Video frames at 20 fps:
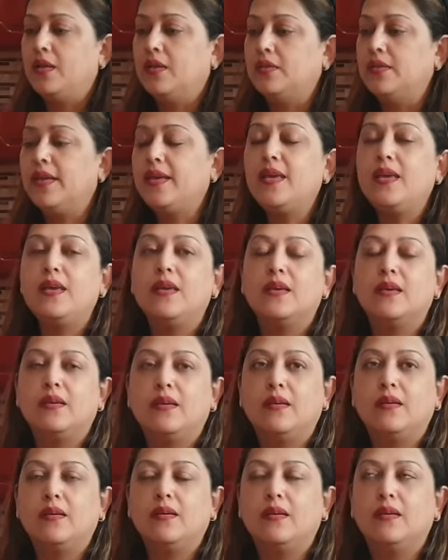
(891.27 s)
देखें
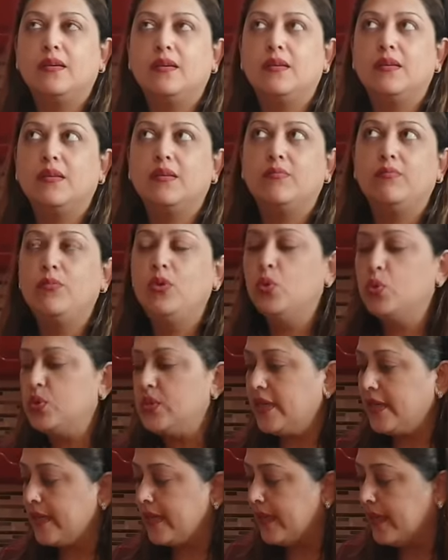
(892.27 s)

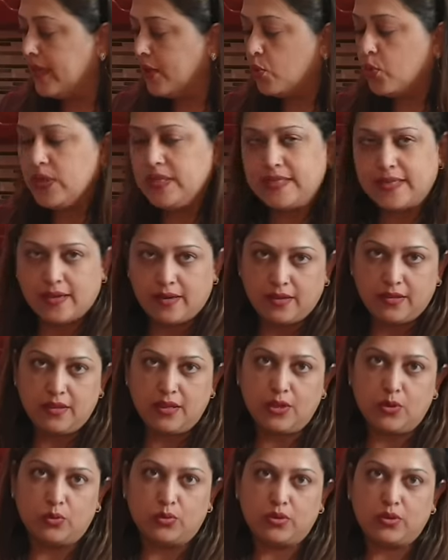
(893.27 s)
म्यूज़िक की ना कोई सरहद
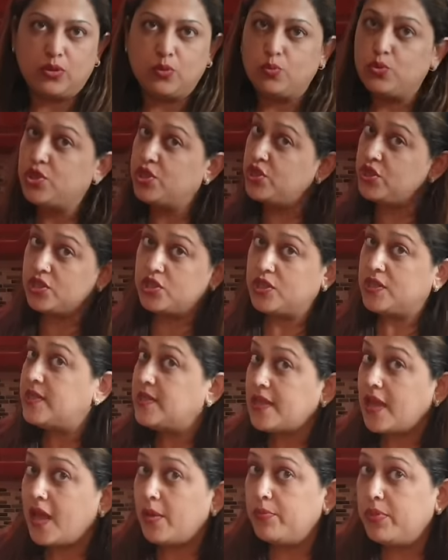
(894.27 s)
नहीं होती तो मुझे जगजीत
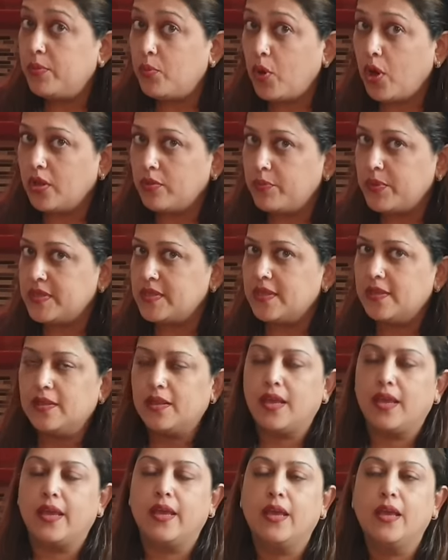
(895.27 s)
साहब भी बहुत पसंद
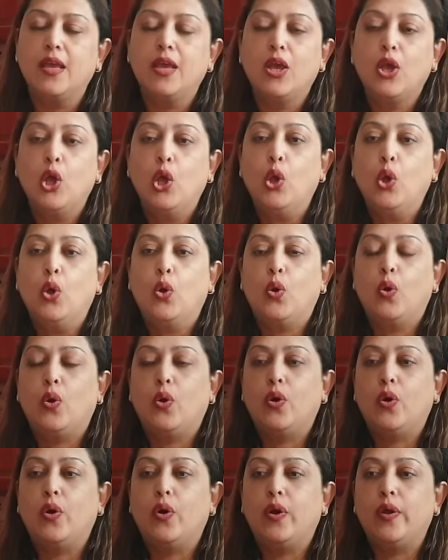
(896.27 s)
हैं
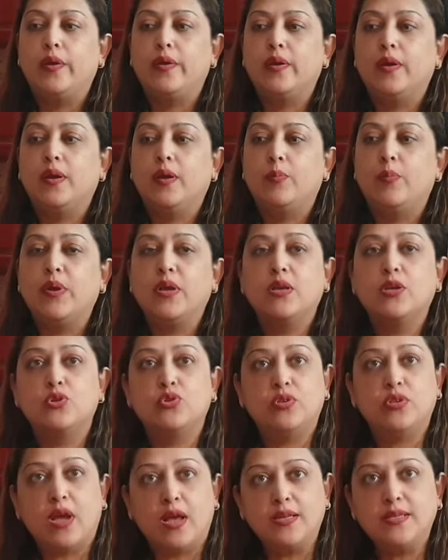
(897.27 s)
और पंकज
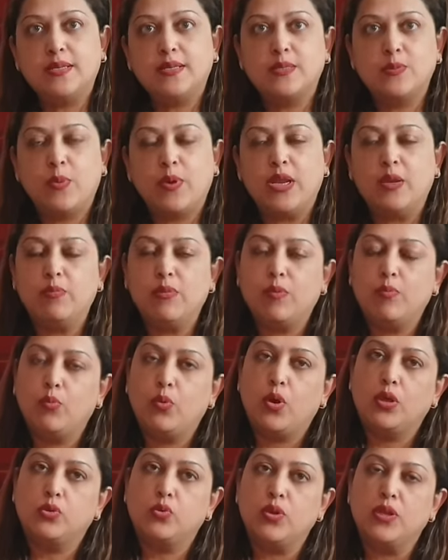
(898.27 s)
उदास एक ज़माने में हम
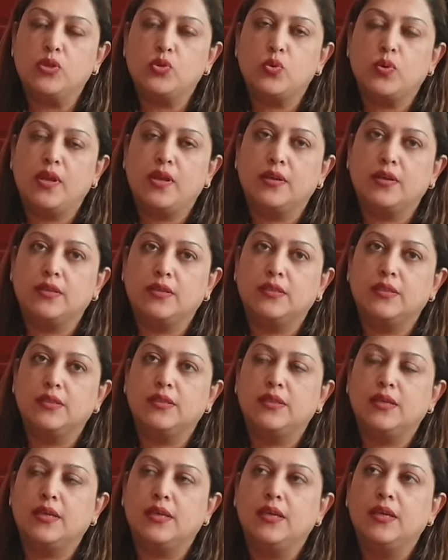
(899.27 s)
बहुत उन्हें सुना करते
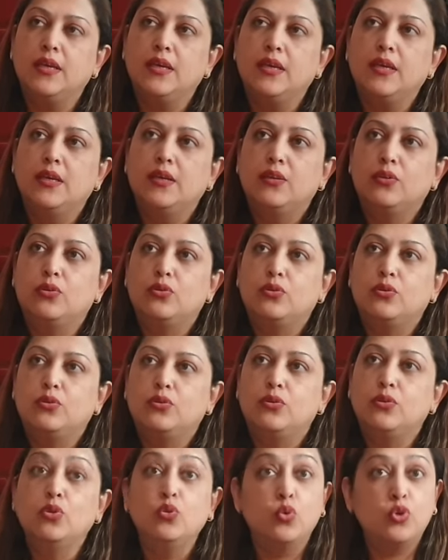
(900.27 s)
थे
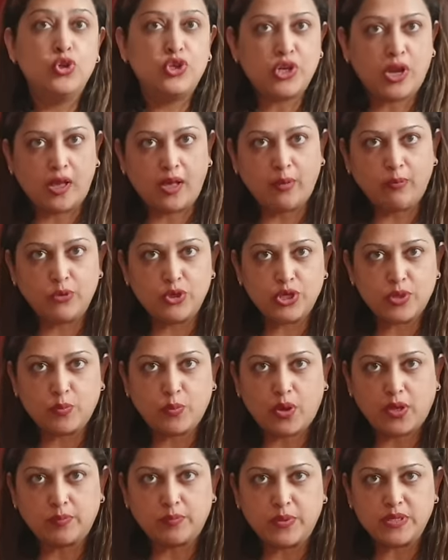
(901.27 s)
नूर जहाँ मुझे
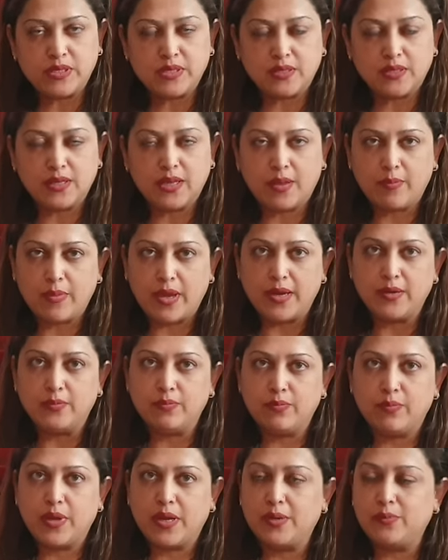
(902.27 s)
बहुत पसंद है मैडम
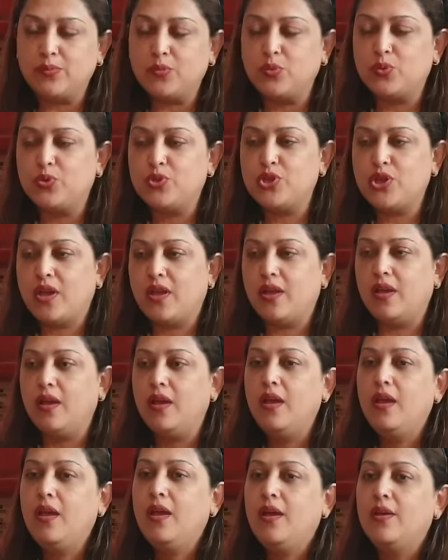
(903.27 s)
मैडम नूर जहाँ
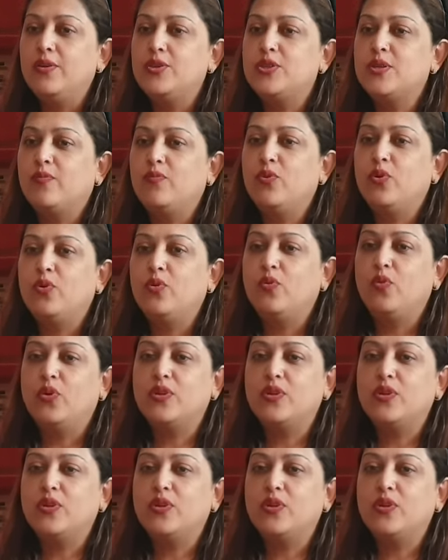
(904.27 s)
जब वो